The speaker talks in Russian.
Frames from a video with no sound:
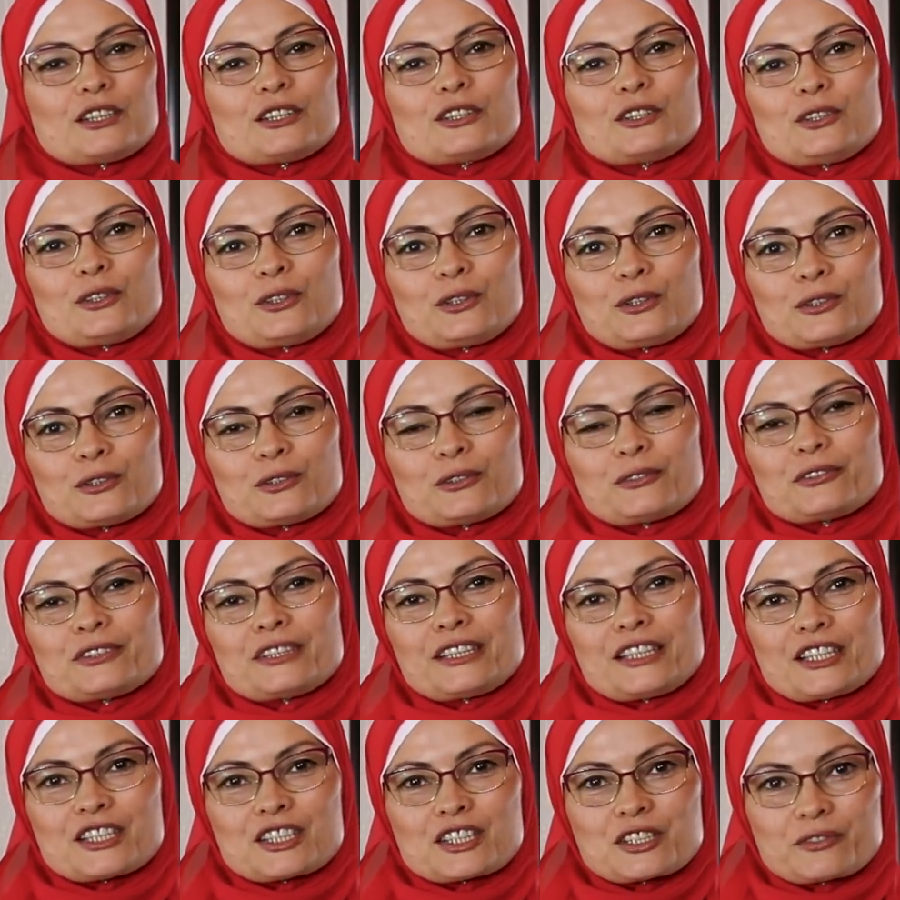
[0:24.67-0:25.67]
Но в
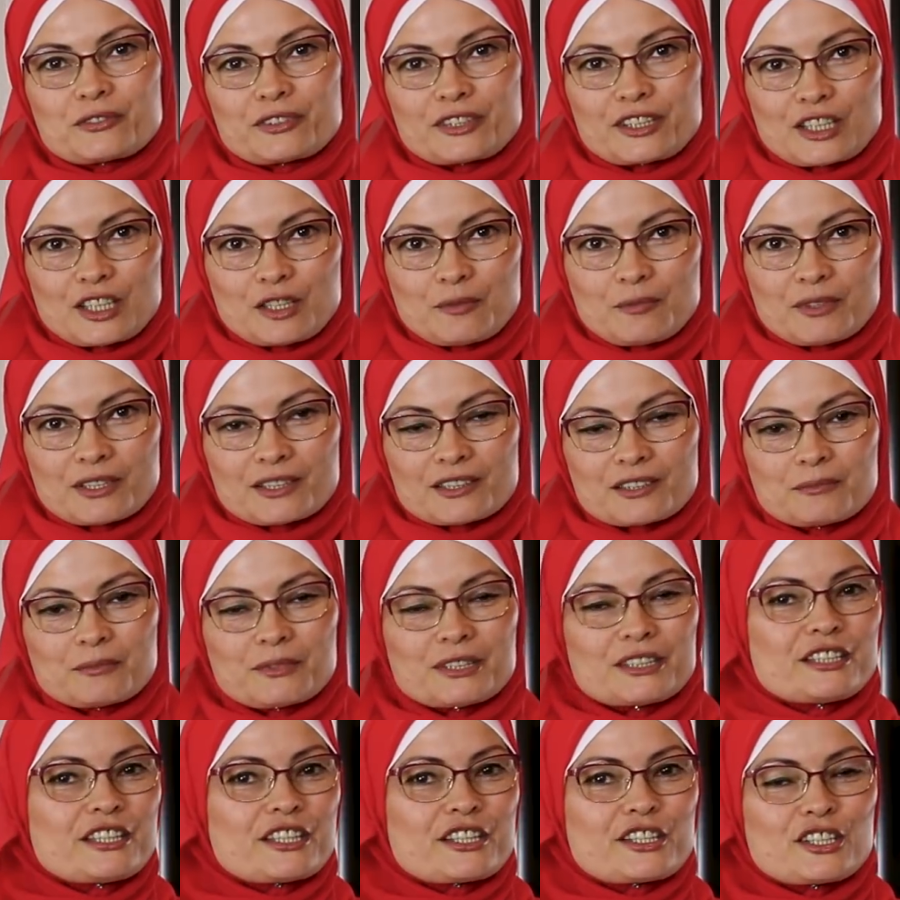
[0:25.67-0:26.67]
наше время
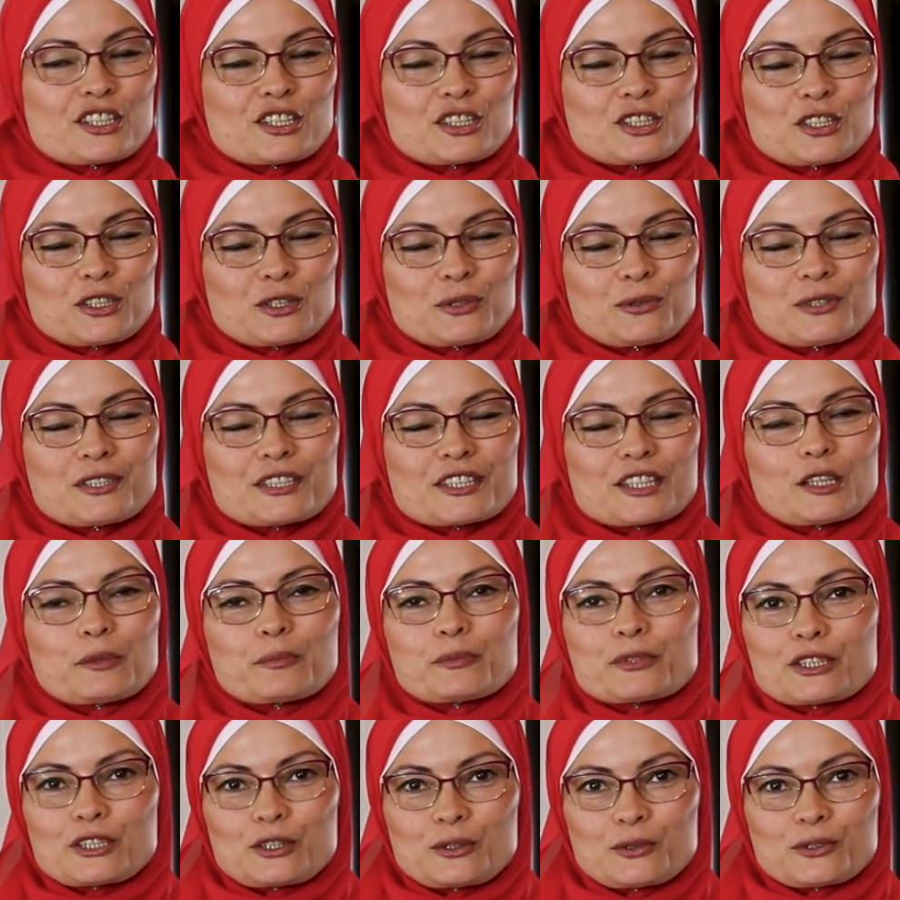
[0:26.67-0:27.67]
модернизируется
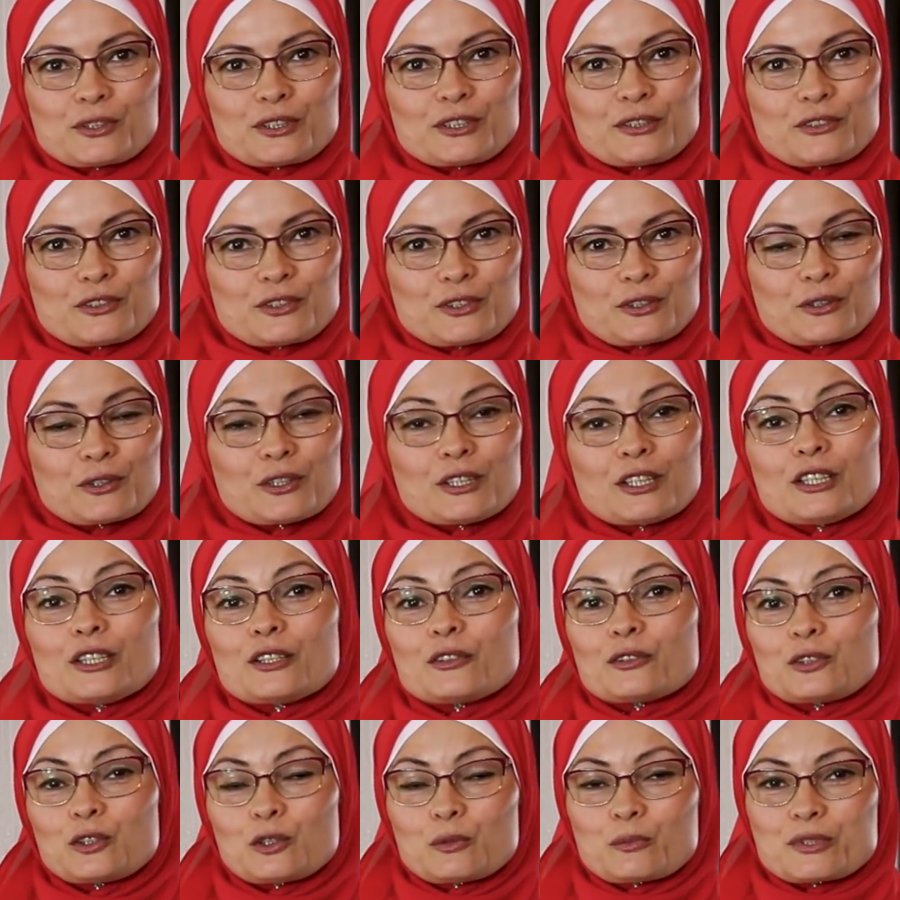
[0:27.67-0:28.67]
абсолютно все,
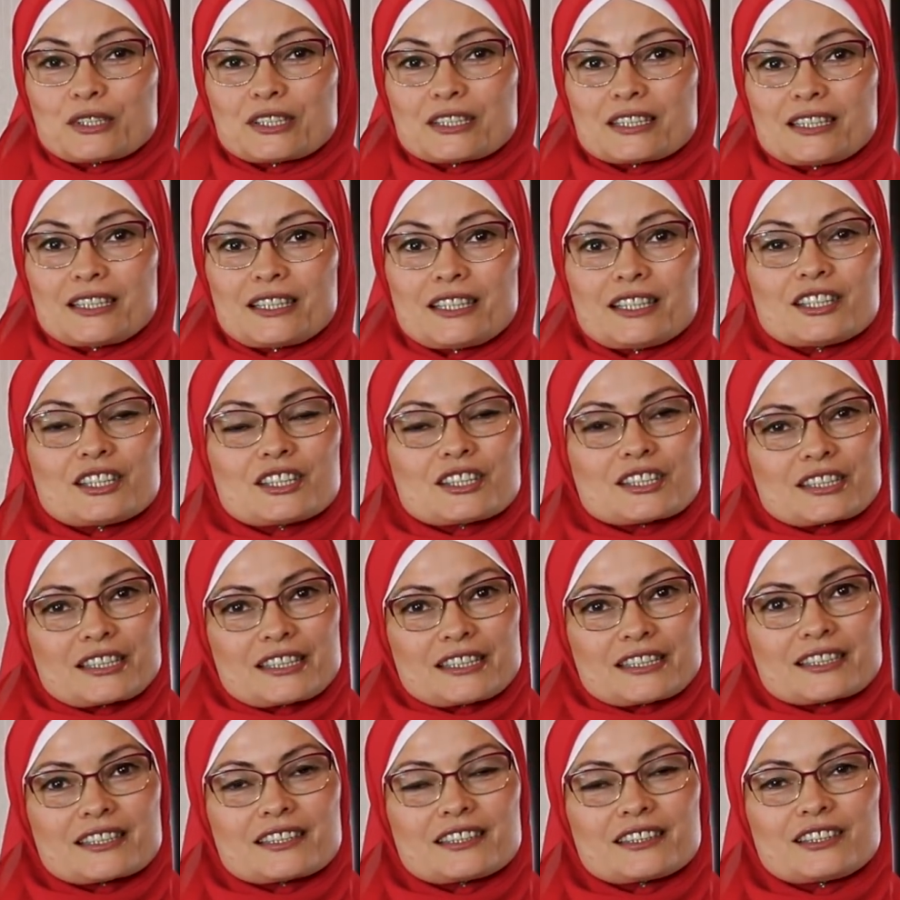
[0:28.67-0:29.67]
в том числе и
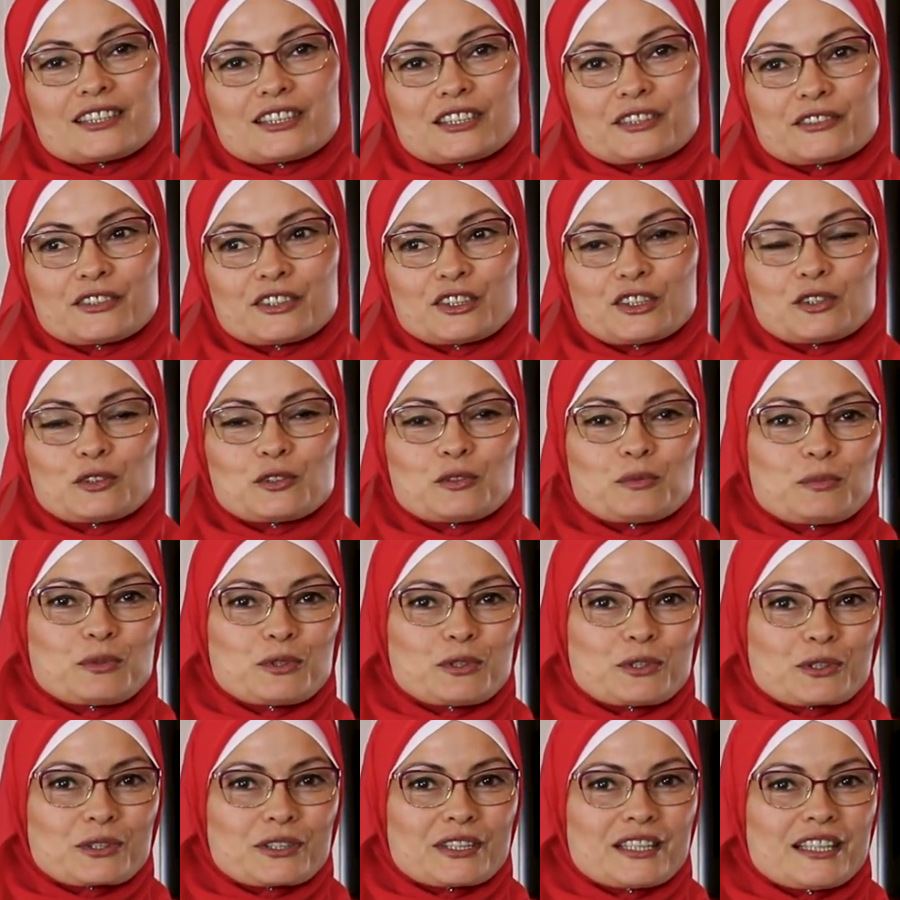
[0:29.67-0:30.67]
женские головные
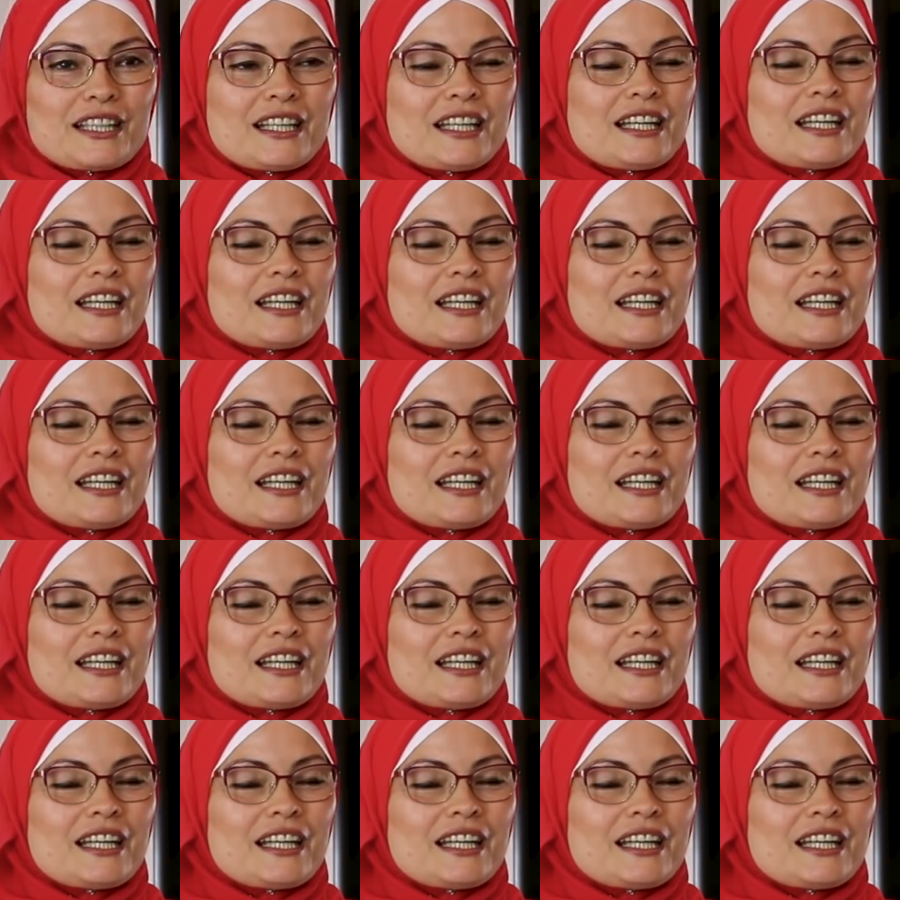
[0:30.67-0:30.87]
уборы.